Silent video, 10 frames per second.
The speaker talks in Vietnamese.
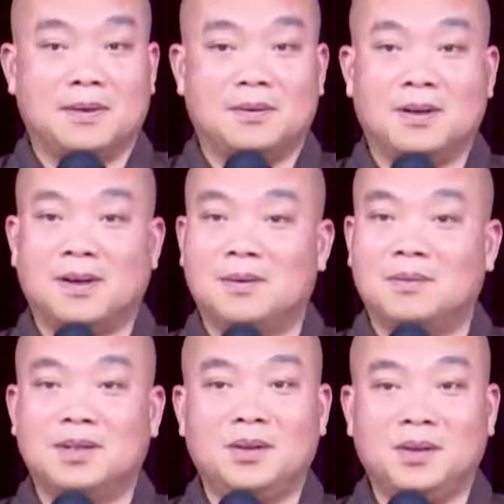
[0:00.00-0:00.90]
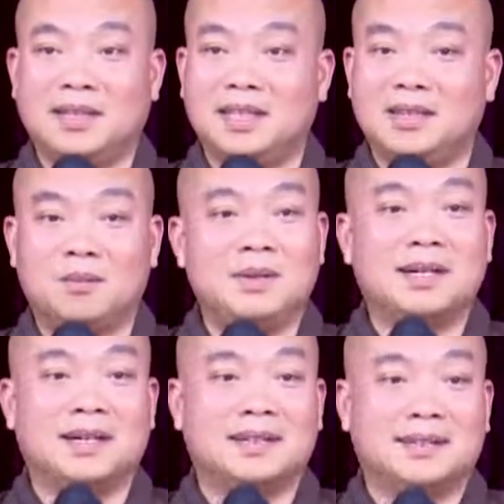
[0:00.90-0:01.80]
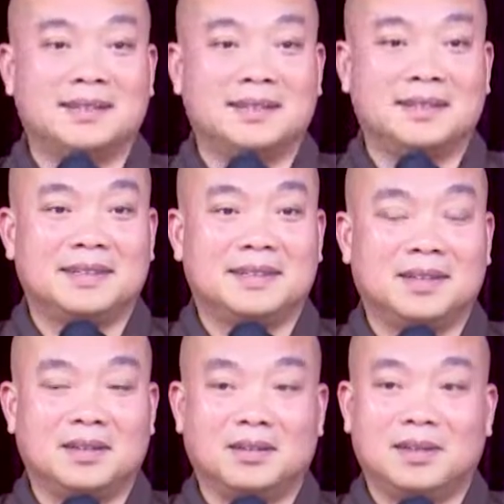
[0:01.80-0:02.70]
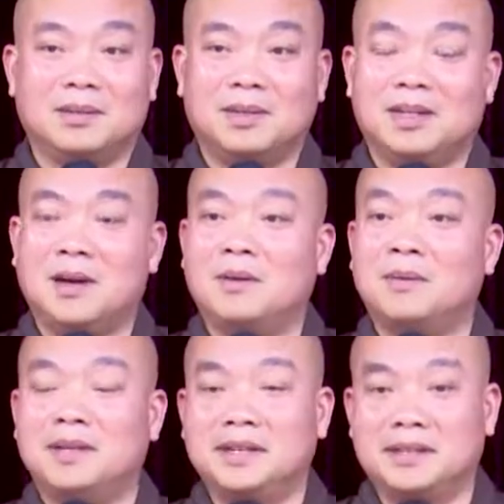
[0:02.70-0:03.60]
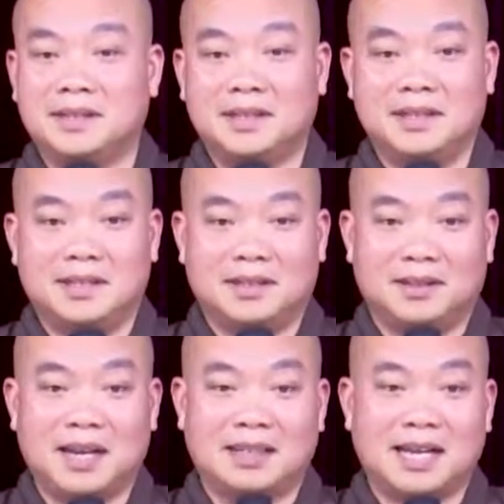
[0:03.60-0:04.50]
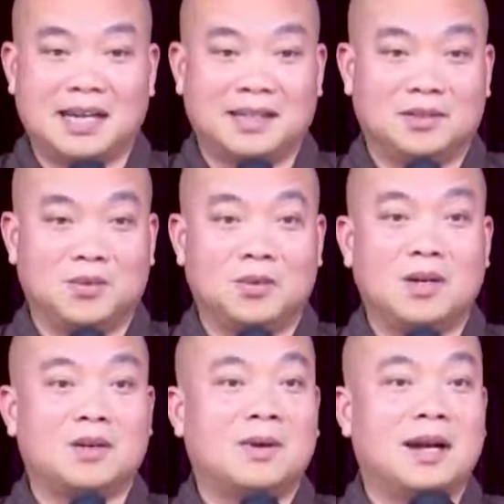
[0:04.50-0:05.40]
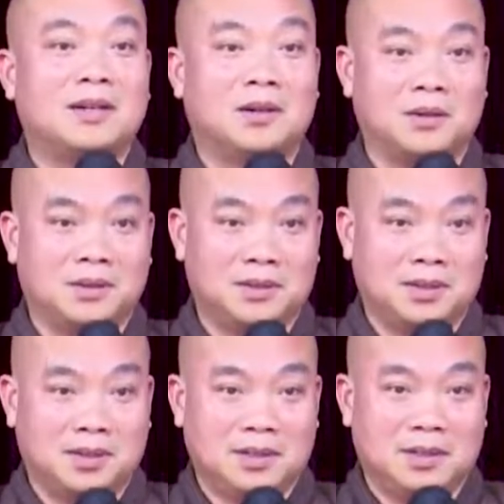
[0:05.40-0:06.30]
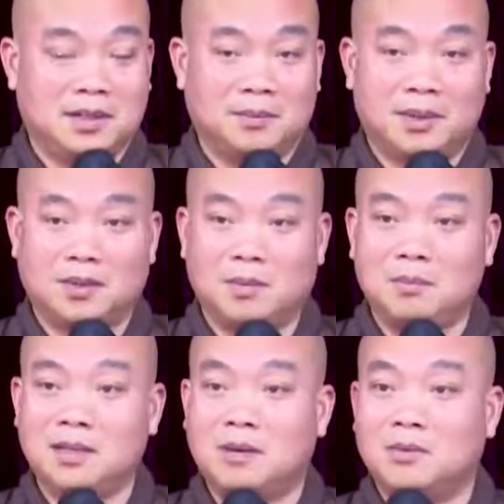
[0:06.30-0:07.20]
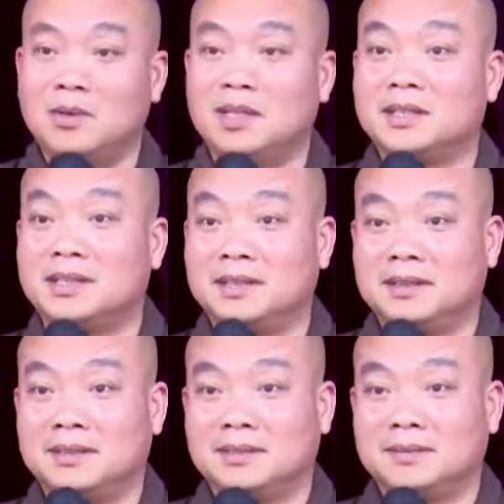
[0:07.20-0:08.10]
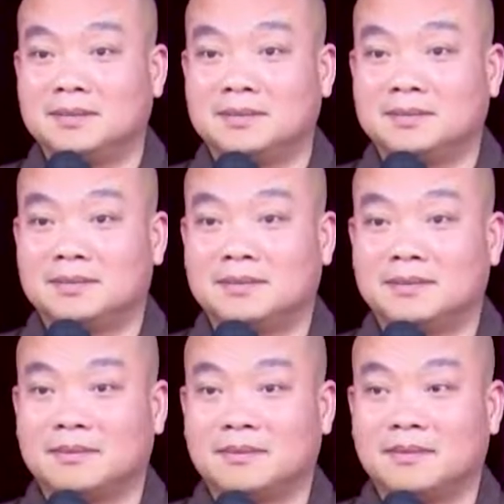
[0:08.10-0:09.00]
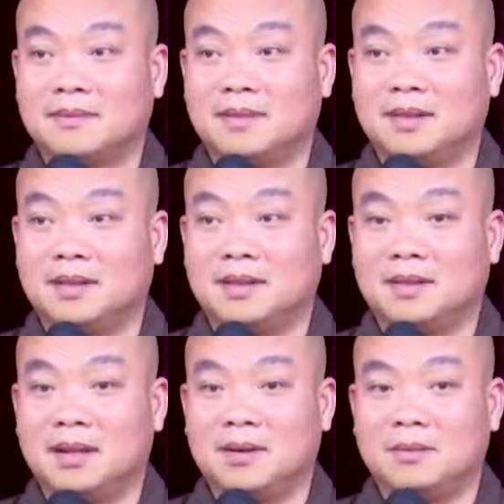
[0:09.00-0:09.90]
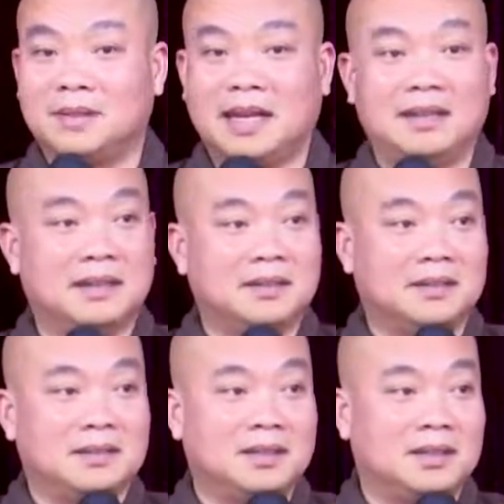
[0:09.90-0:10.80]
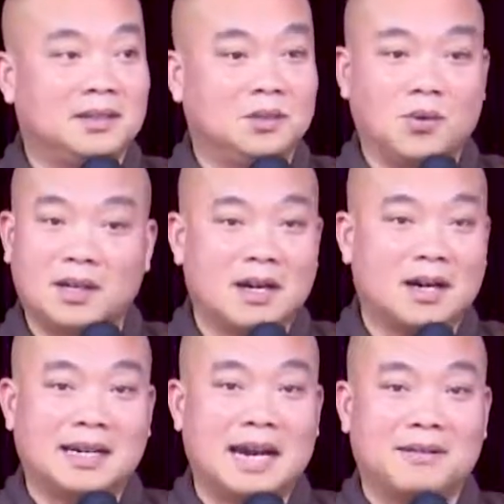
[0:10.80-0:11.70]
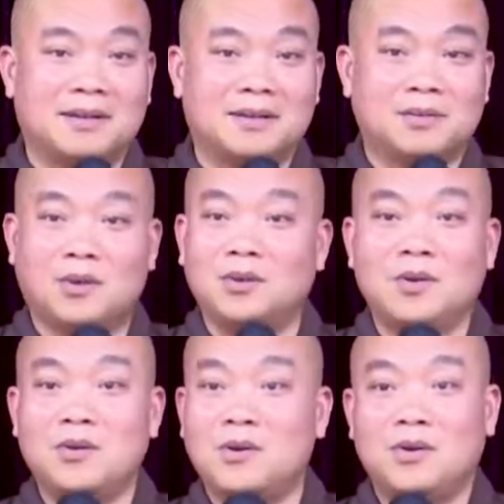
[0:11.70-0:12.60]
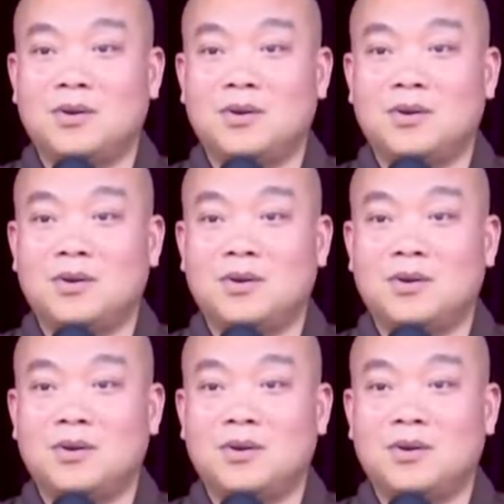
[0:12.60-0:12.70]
Ông, ông cứ nói cái gì ông biết à. Có nhiều khi ông đi đâu ở bên Đức á, rồi lang thang về Trung Quốc, qua Ấn Độ, mình cũng biết ông nói chuyện gì. Ừ. Nhiều khi ở đầu ông nhảy lên cái chữ gì đó, túa cái đời nào, nó nói, nói, nói,